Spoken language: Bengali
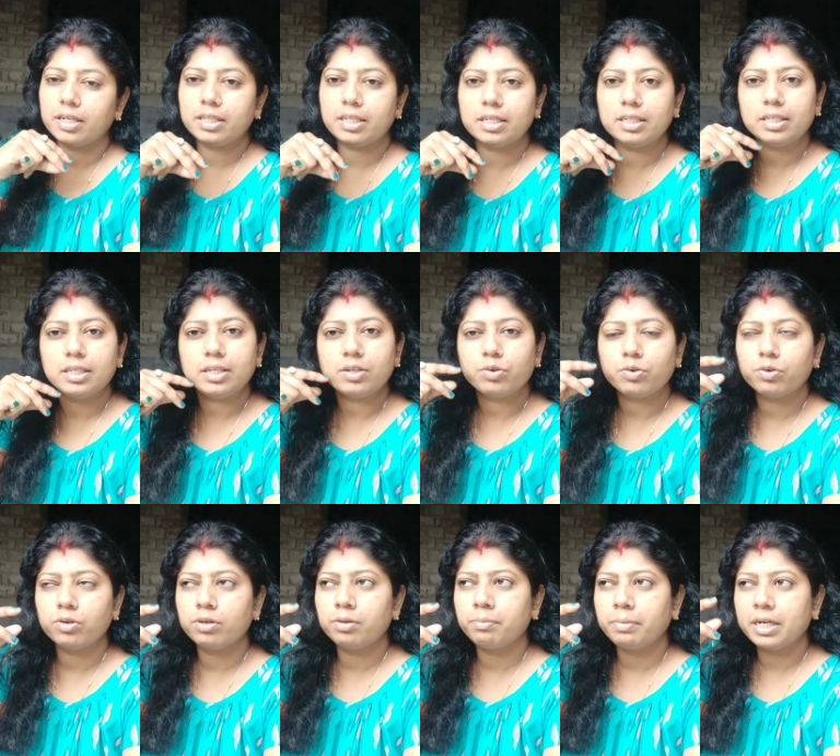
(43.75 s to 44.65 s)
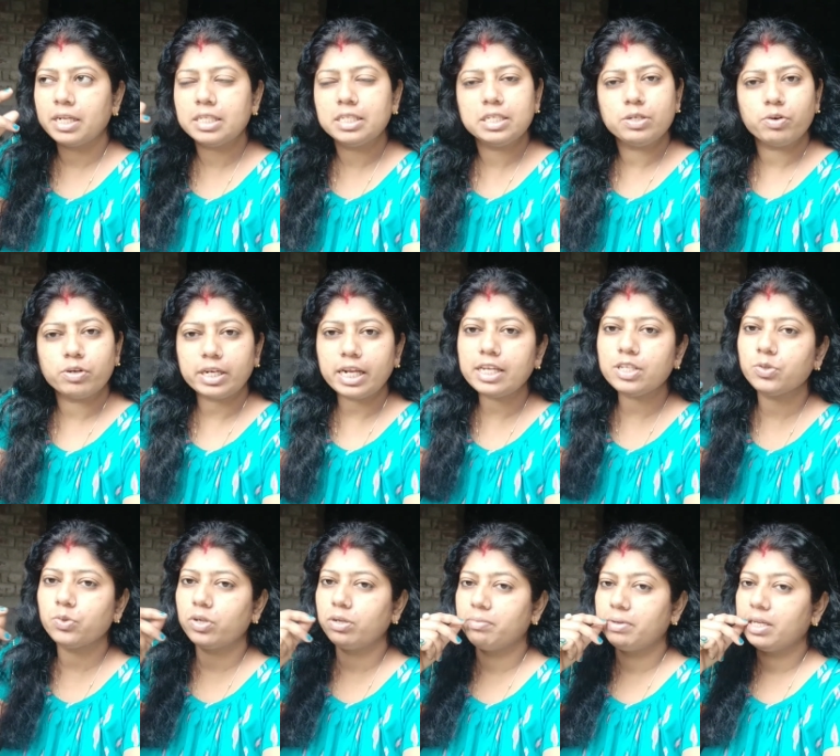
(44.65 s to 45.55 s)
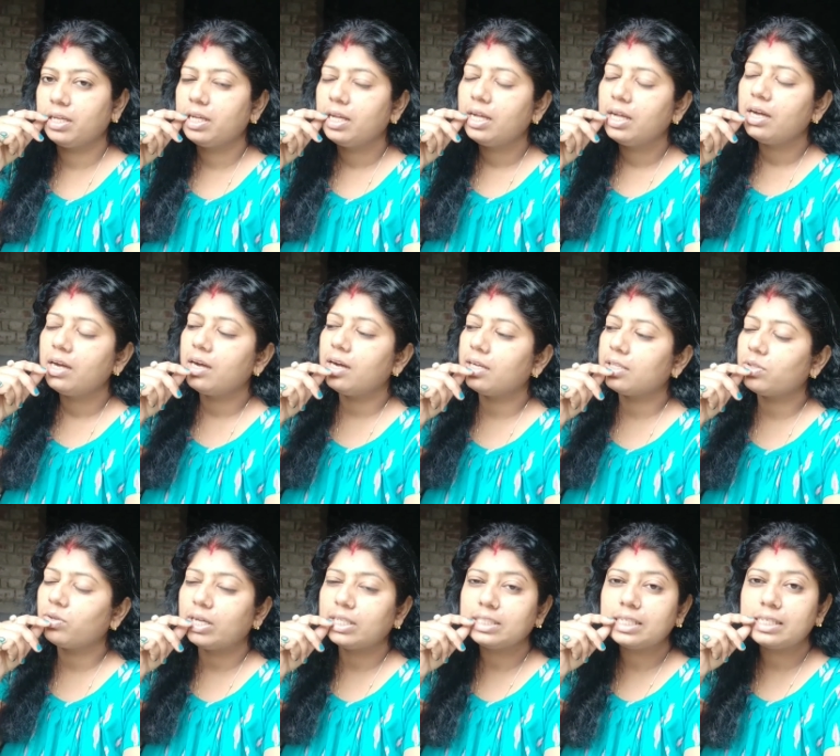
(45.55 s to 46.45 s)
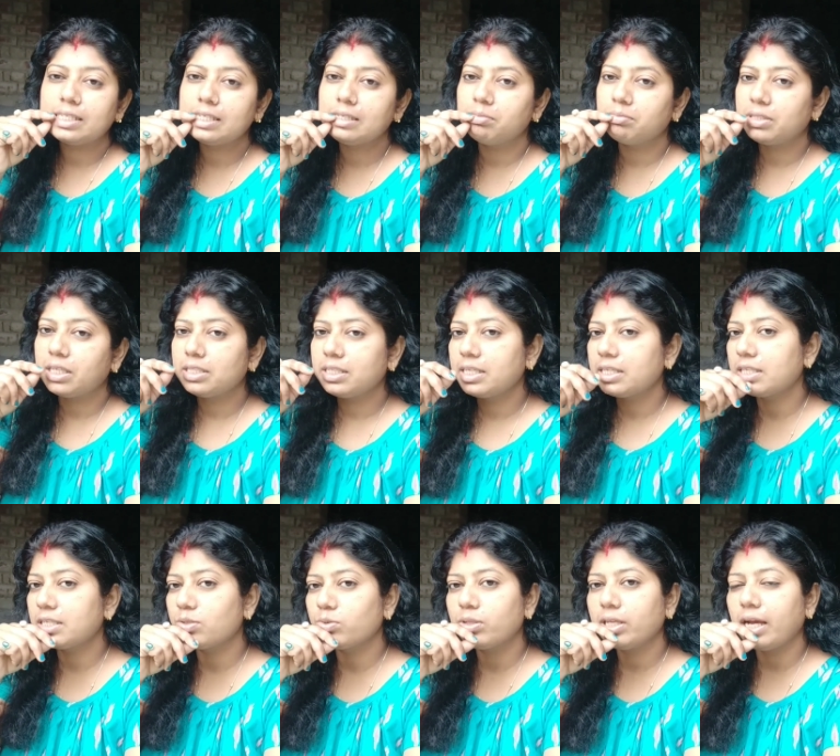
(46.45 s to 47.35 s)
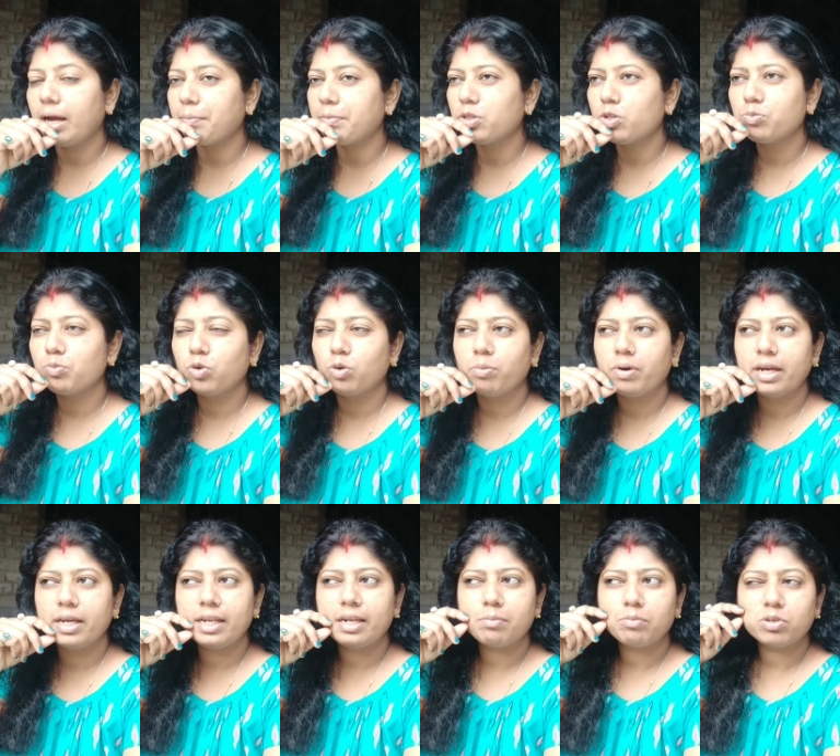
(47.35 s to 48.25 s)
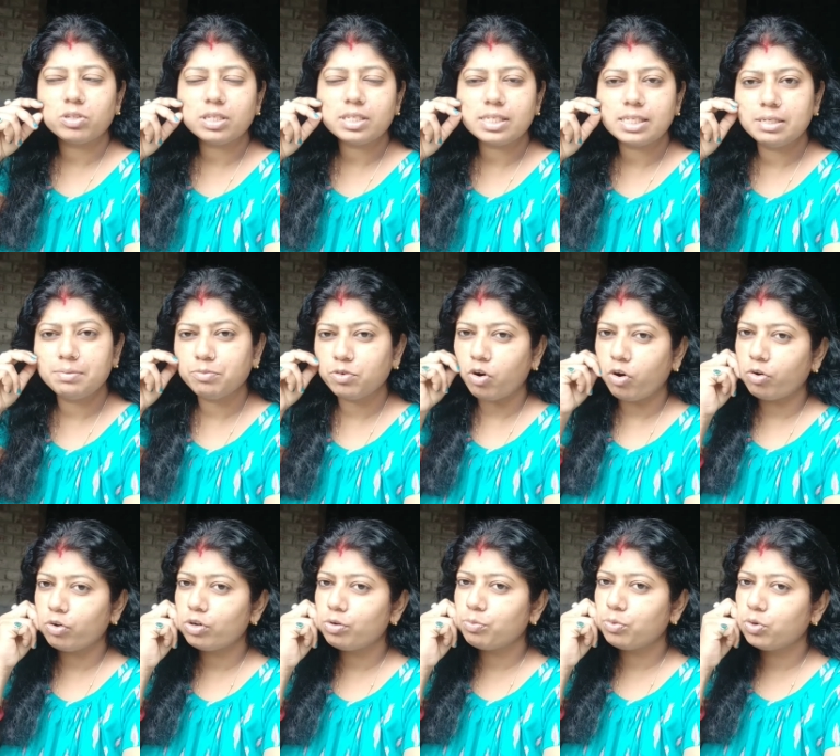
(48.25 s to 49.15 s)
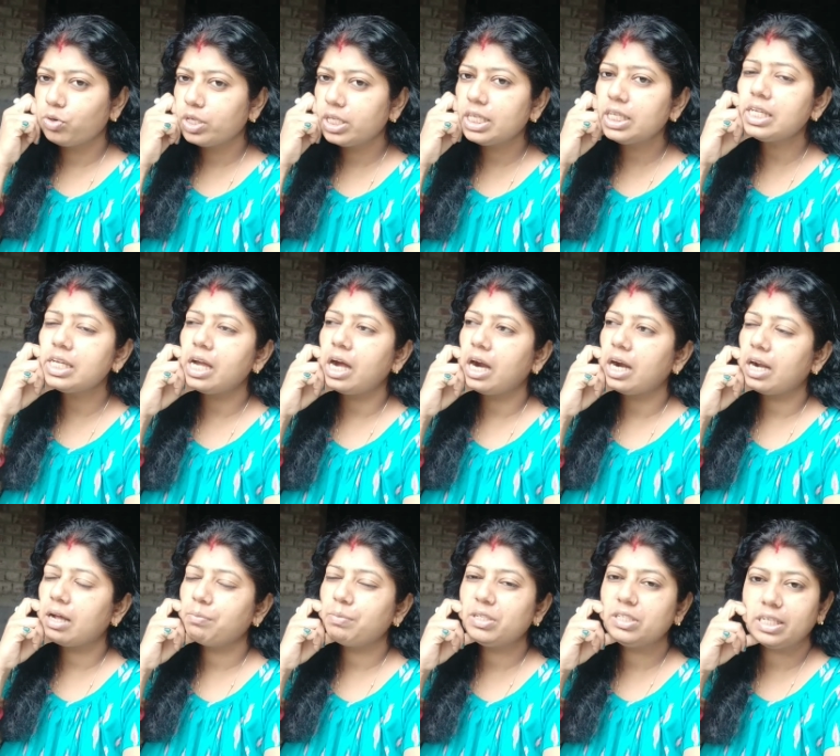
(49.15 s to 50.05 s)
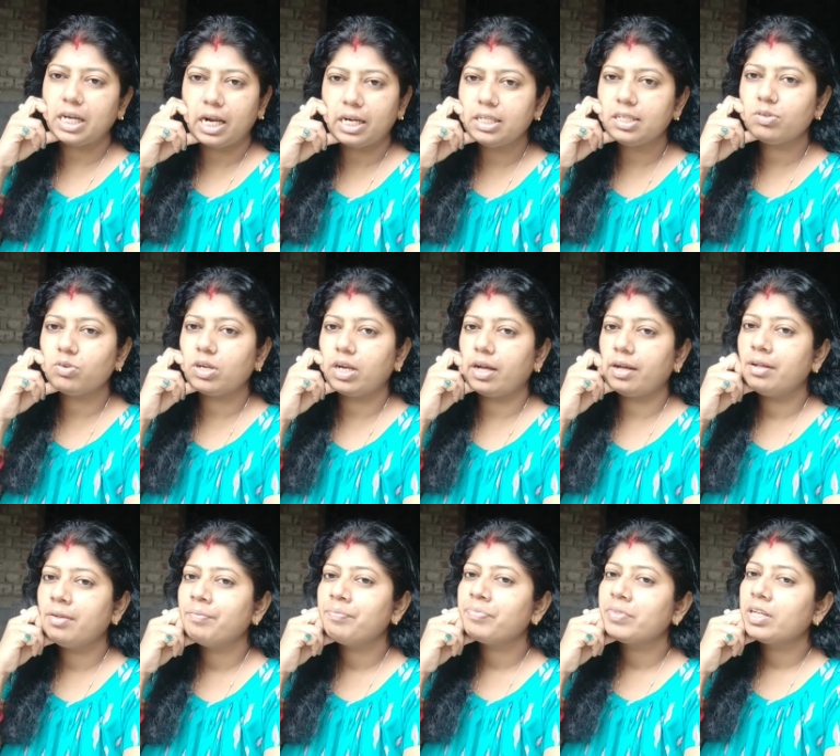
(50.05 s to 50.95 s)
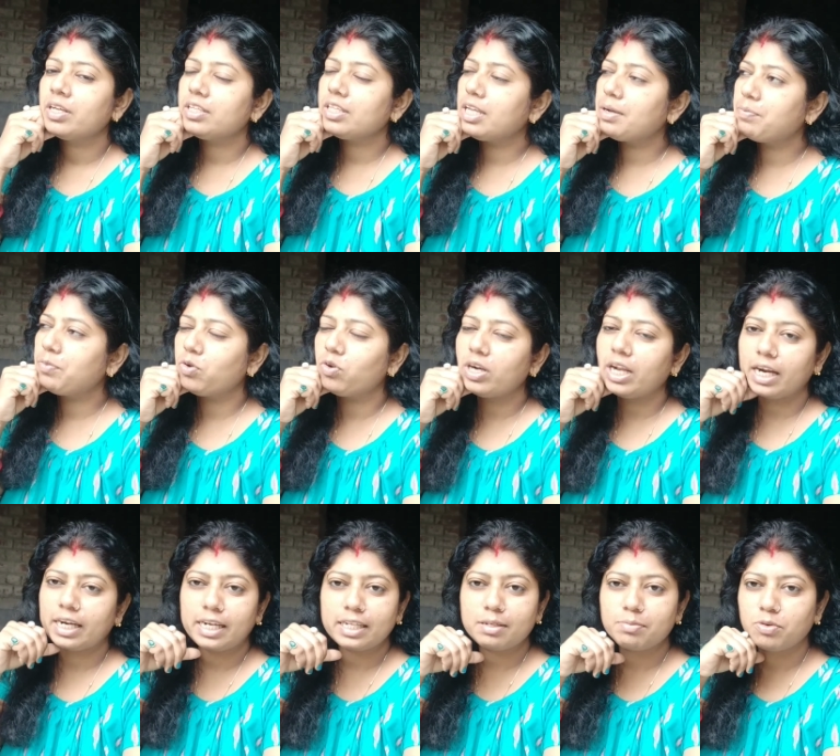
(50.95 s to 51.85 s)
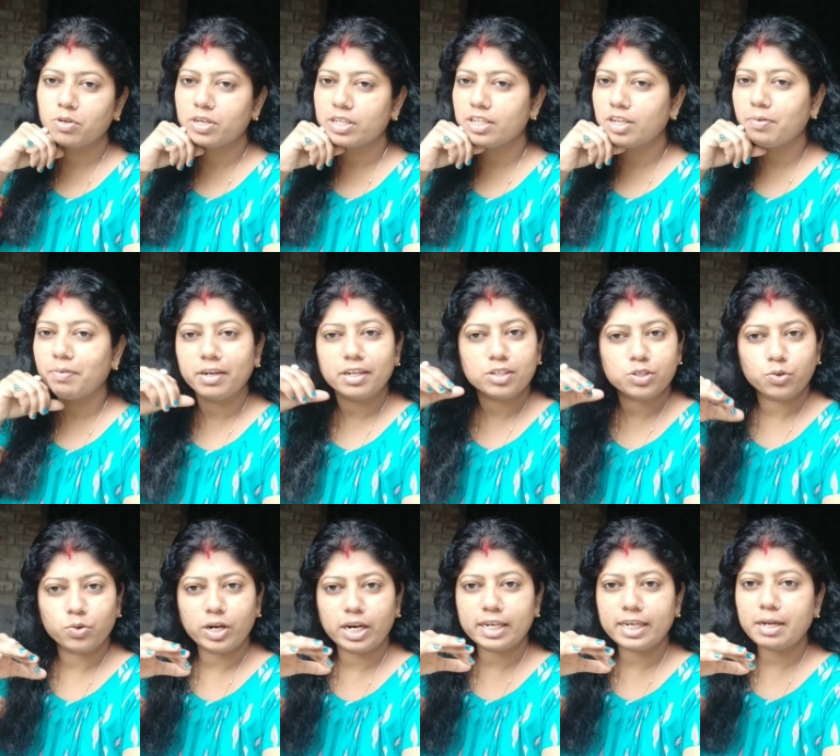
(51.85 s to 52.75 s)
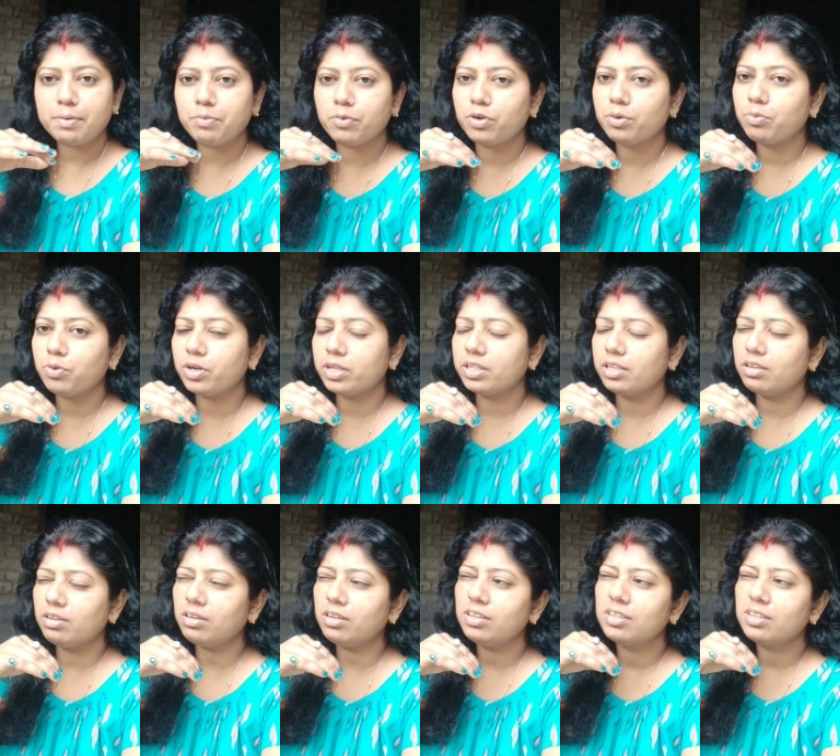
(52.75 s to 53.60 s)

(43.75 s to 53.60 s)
তিন দিন ওই মানে জিওটাই চলবে তো আজকে সিমটা সেই কিছুতে আমি তো মোবাইলের মধ্যে সিম কখনো ভরিনি আর আমি জানিও না দিয়ে বোন একটাতে ভরে দিল মানে সোনারটায় বোন ভরে দিল